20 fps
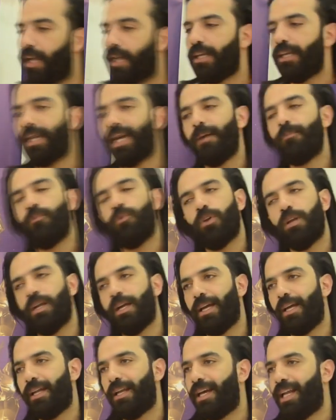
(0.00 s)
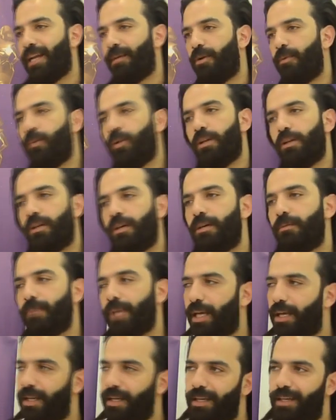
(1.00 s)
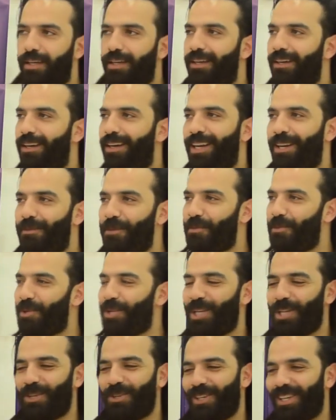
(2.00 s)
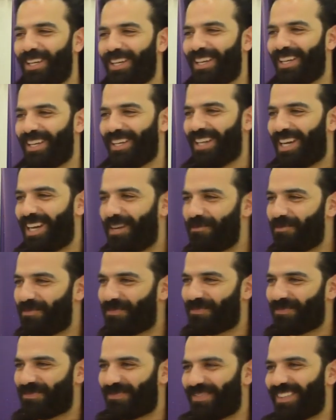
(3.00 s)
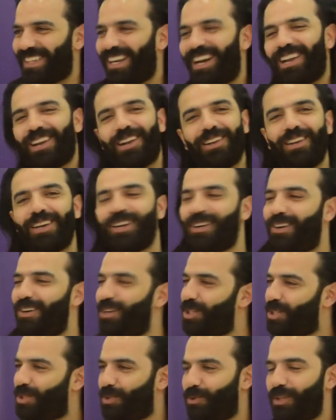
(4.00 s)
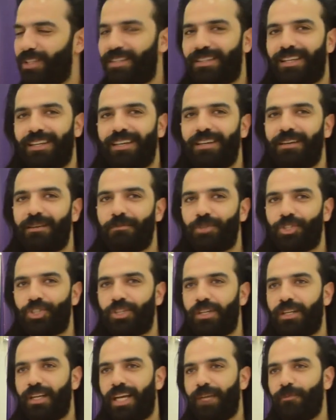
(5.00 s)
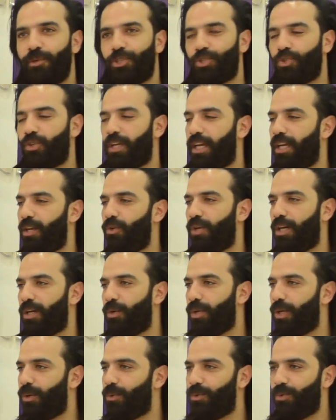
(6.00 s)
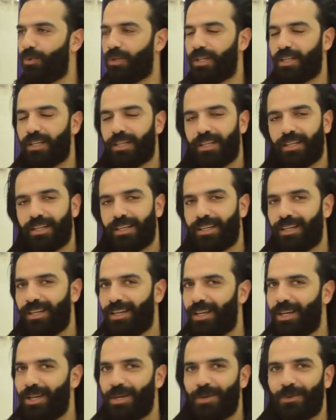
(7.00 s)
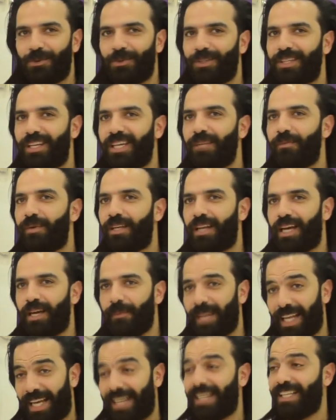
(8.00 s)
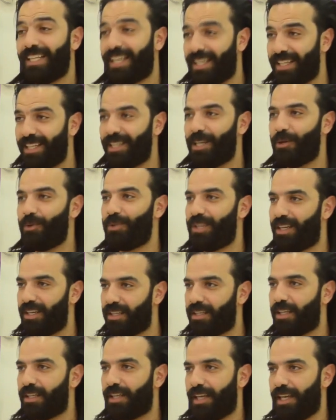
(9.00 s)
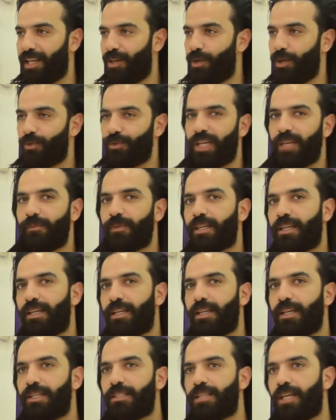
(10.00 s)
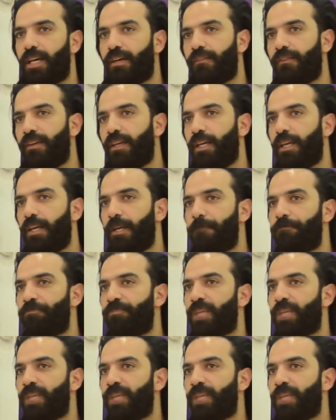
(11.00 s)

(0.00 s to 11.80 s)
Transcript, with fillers: يا عم والله احنا على باب الله يعني على باب الله والله عم الله خالص. على الله خالص وانت ما شاء الله عامل شغل حلو قوي و... ودايما عامل حاجات جديده وترندات حلوه ودايما كده صحفي